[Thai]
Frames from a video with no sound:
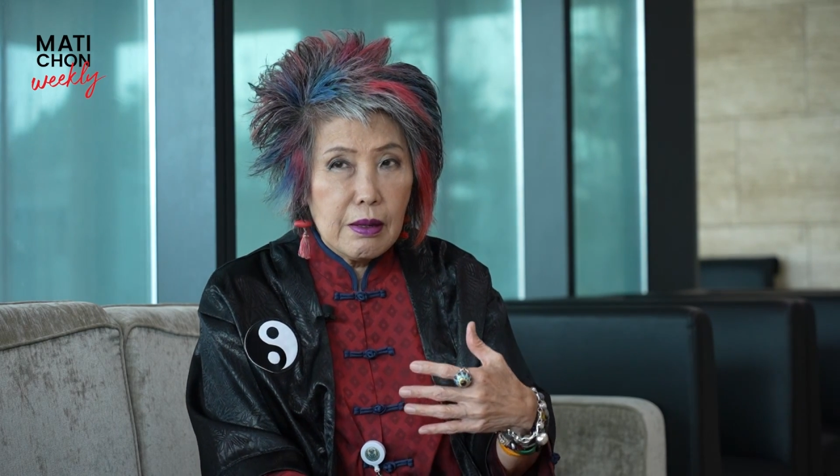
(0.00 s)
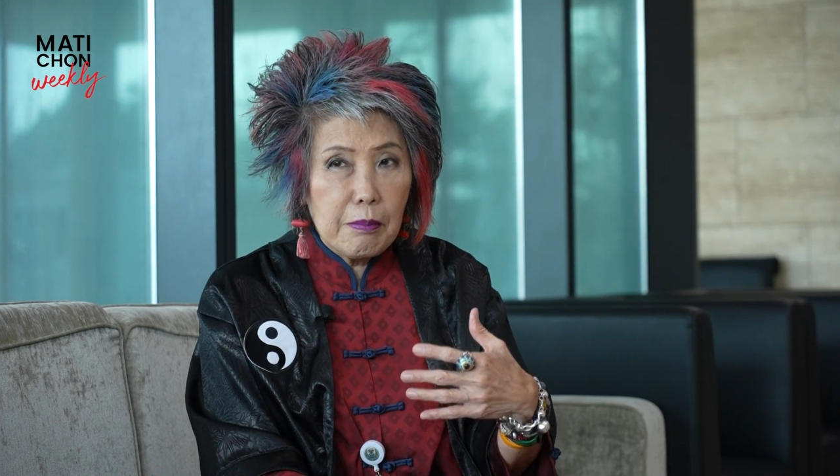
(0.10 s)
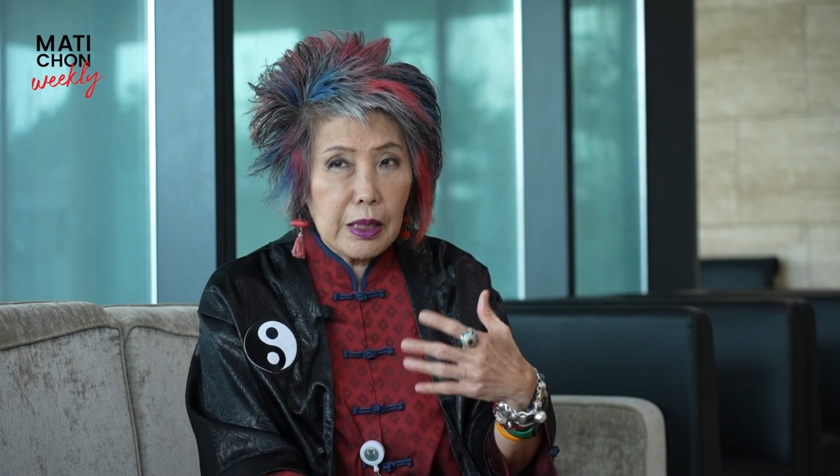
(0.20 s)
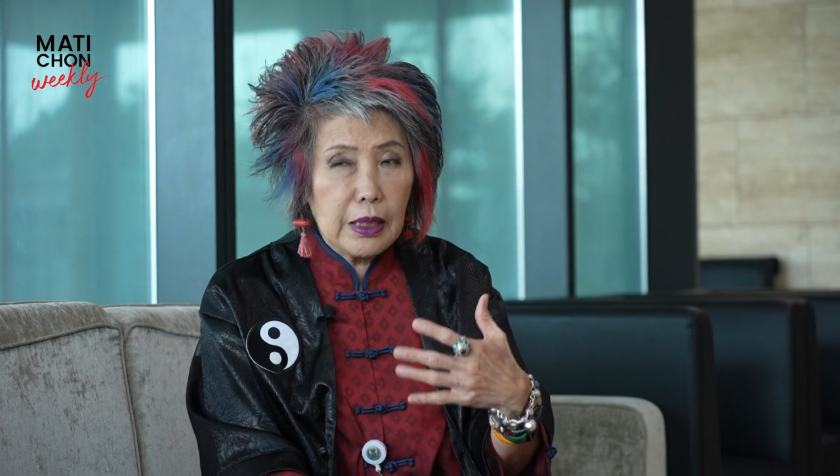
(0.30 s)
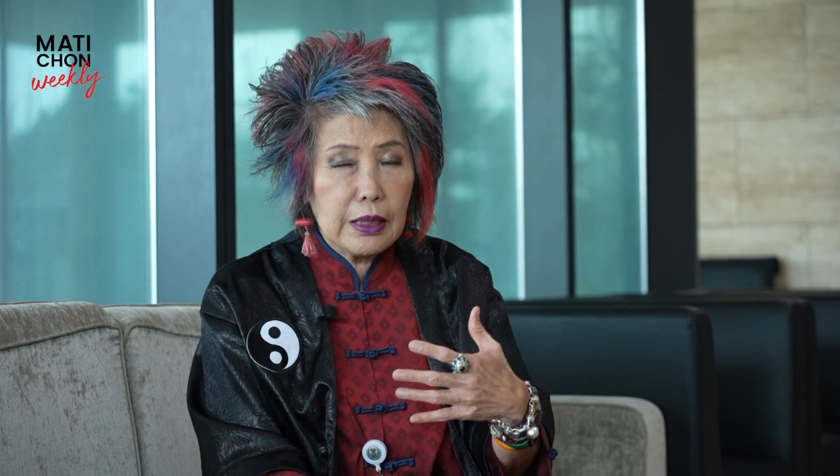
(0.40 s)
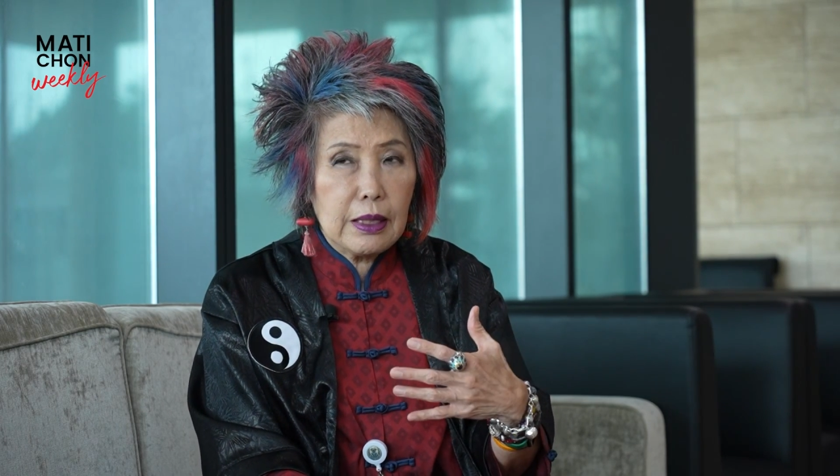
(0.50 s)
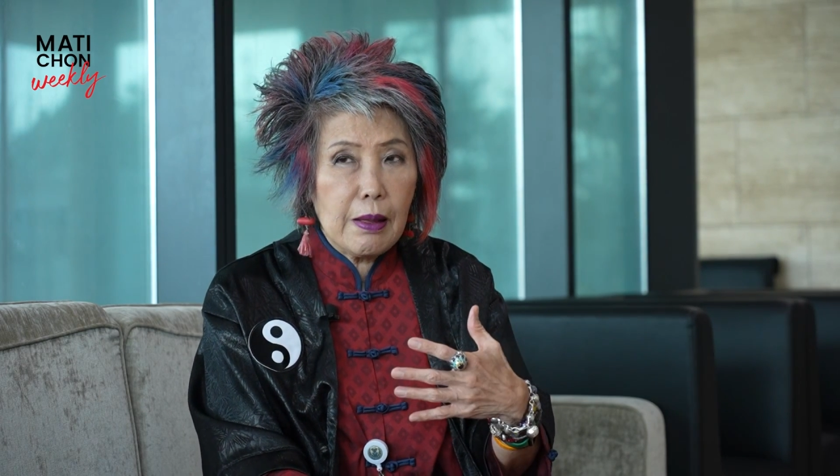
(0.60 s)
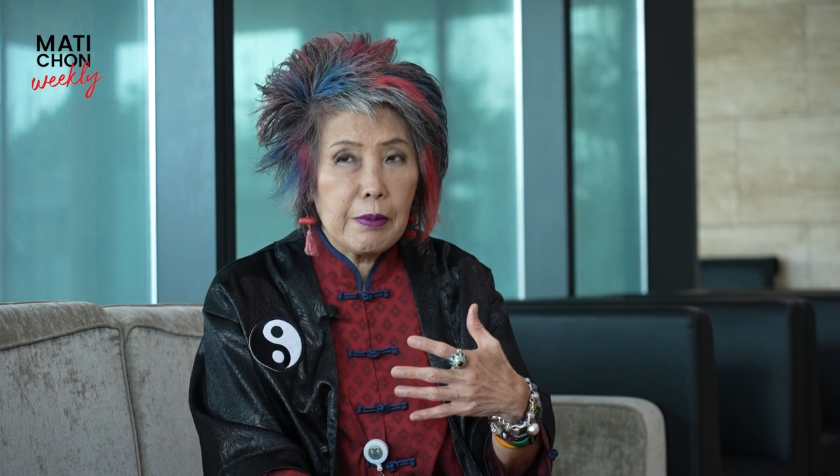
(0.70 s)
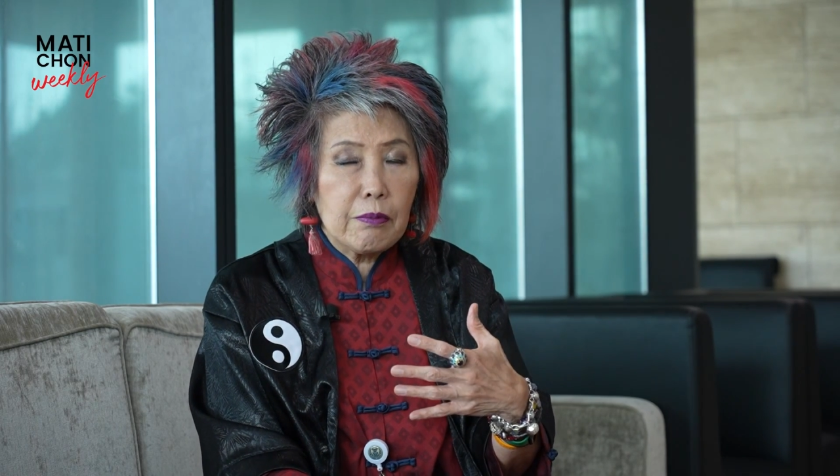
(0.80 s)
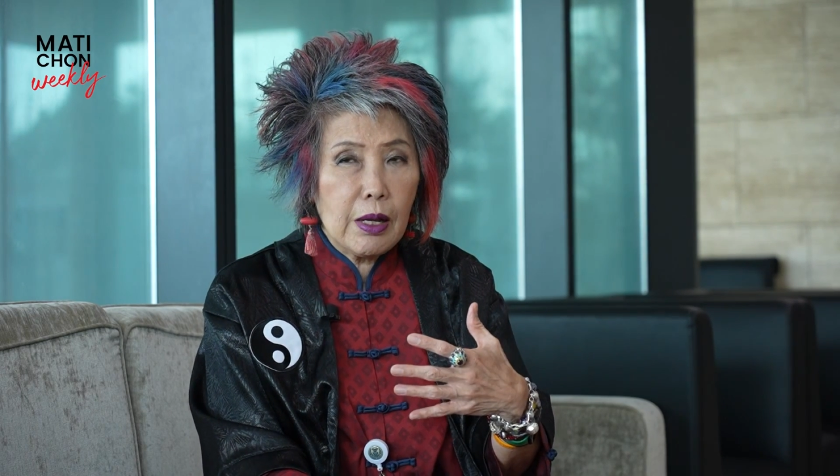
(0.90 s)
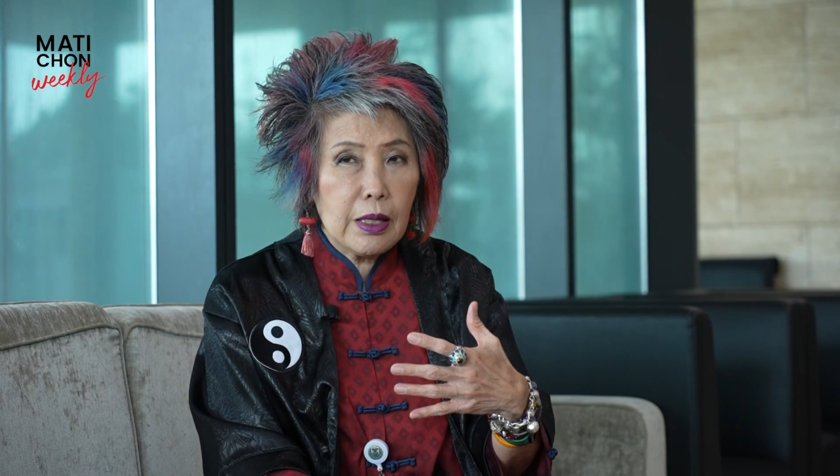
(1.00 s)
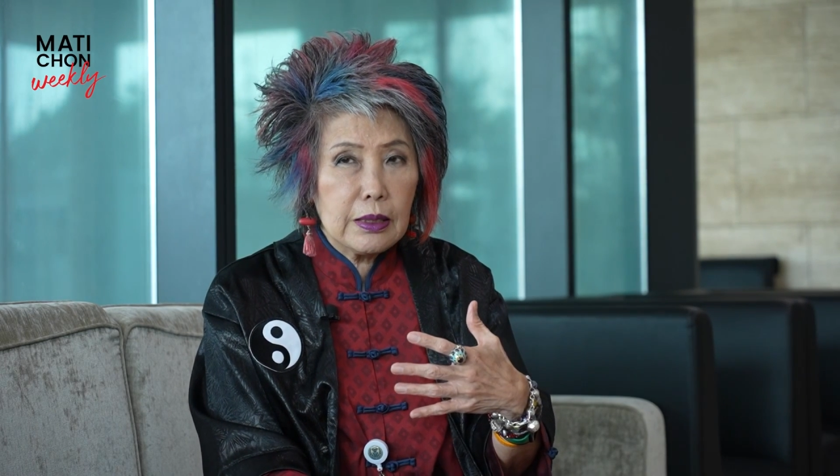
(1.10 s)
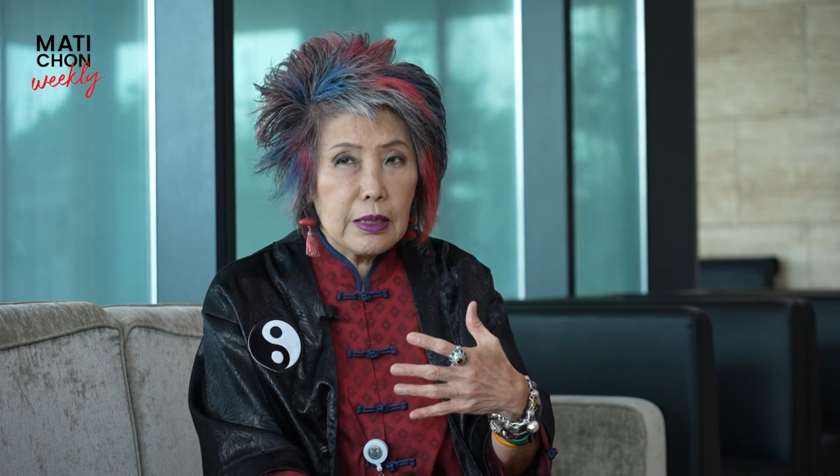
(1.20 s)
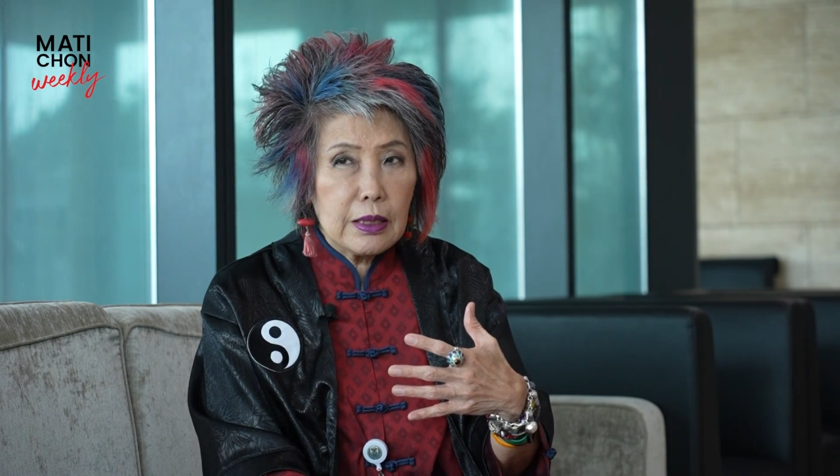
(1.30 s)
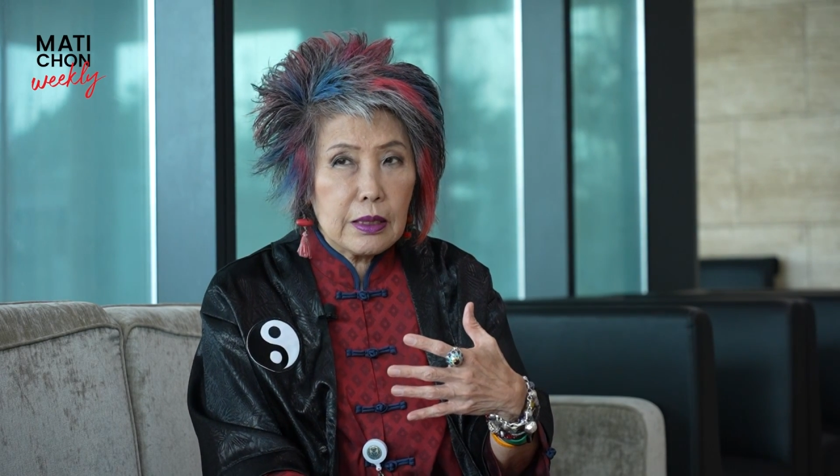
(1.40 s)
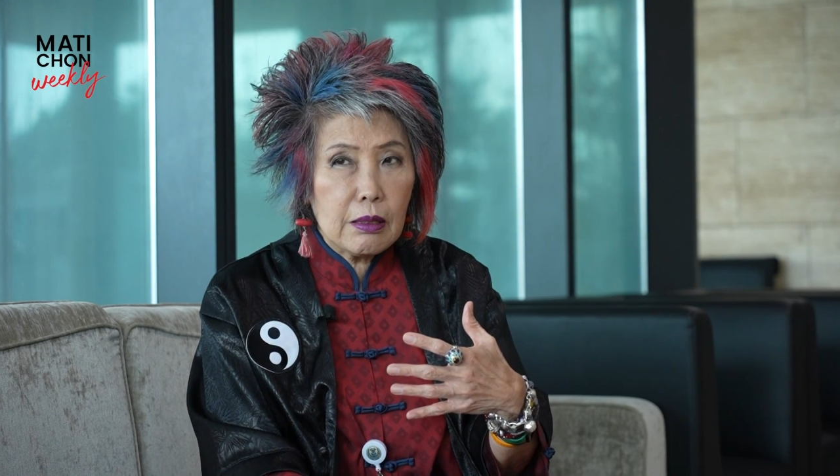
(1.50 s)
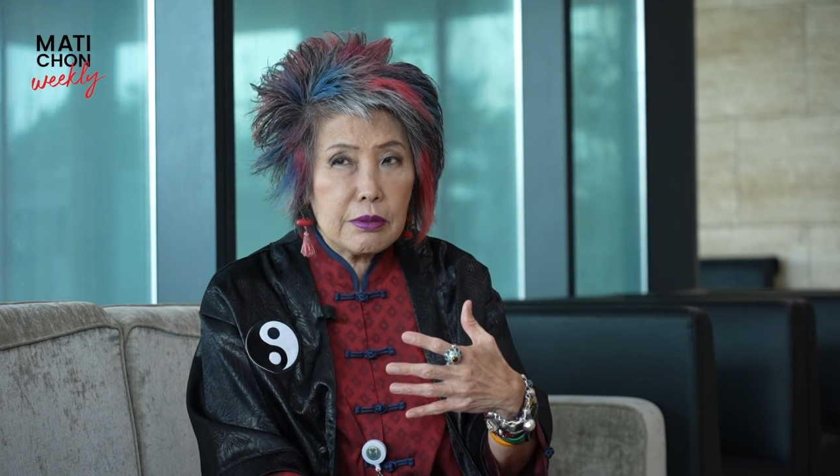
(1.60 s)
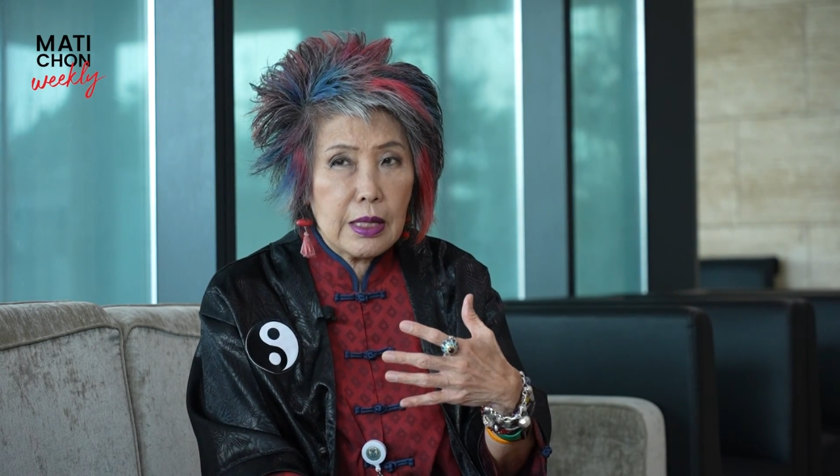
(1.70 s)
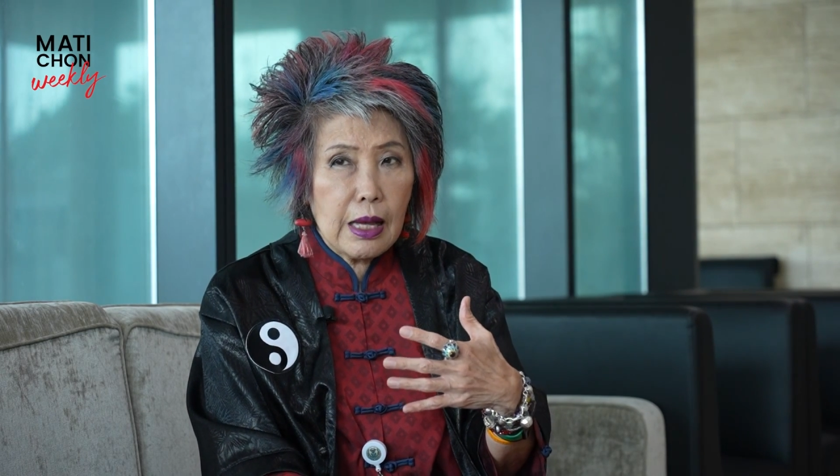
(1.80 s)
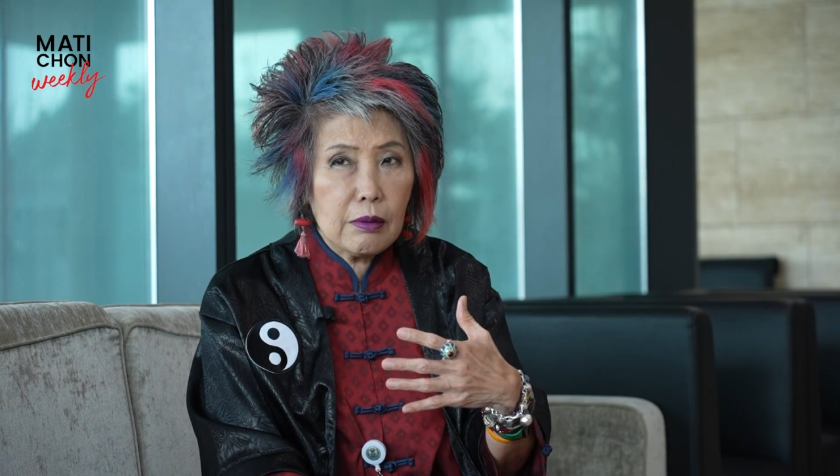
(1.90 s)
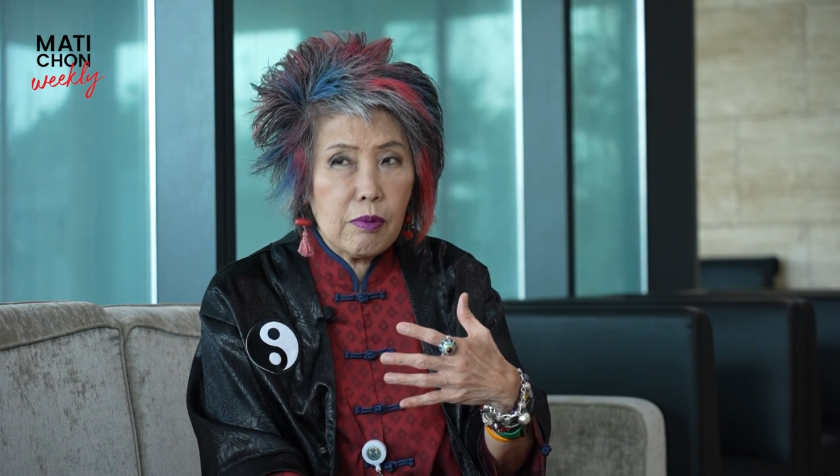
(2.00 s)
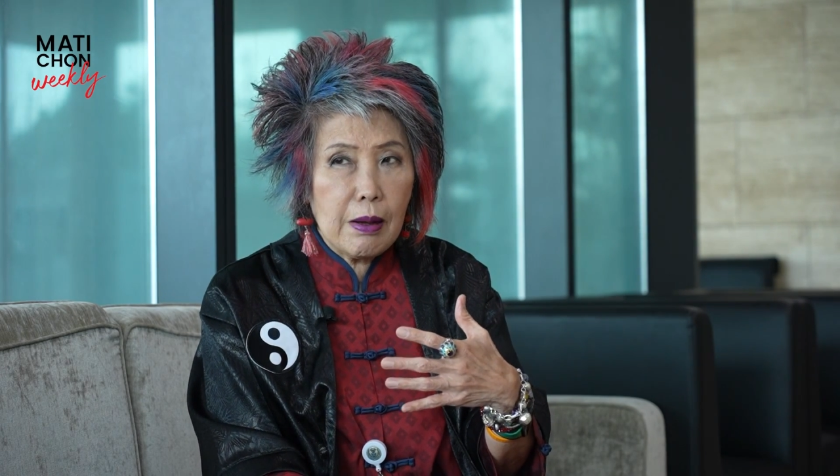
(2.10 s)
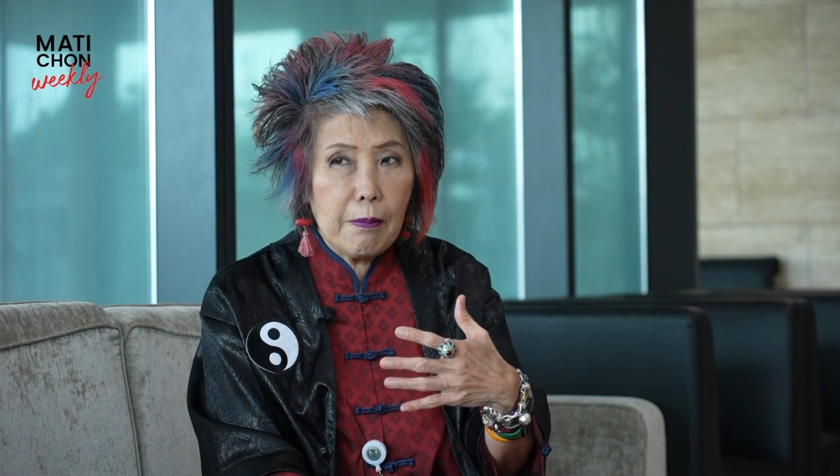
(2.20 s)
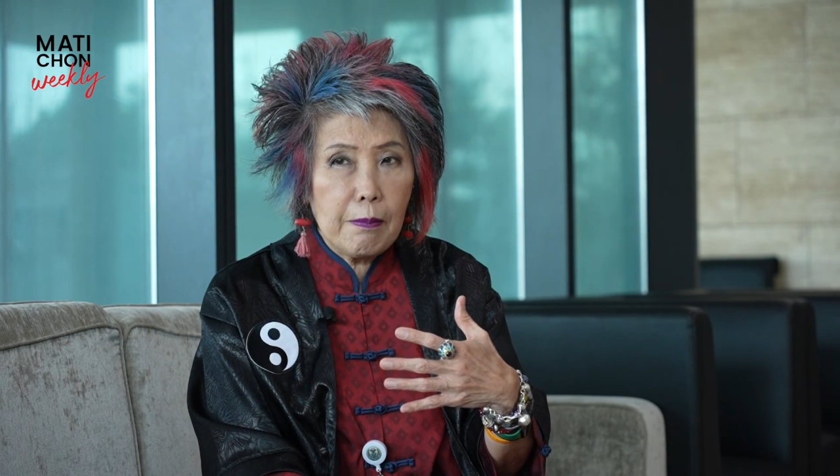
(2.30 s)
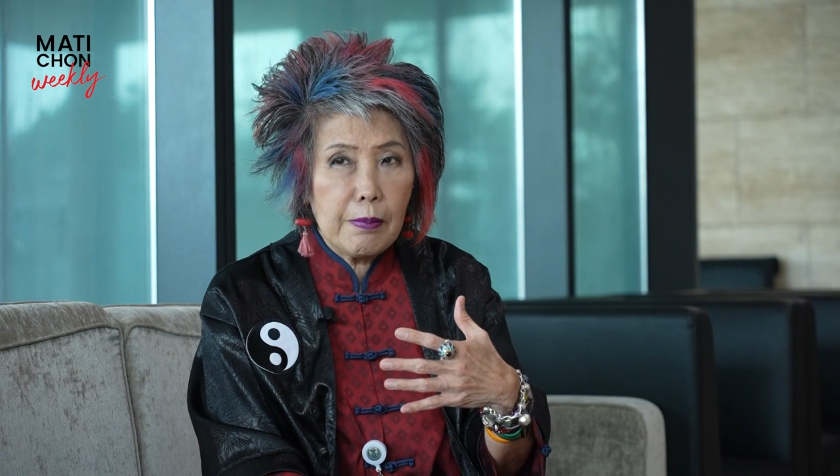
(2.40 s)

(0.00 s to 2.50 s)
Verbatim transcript: มันก็เลยกลายเป็นว่าเขาสร้างความ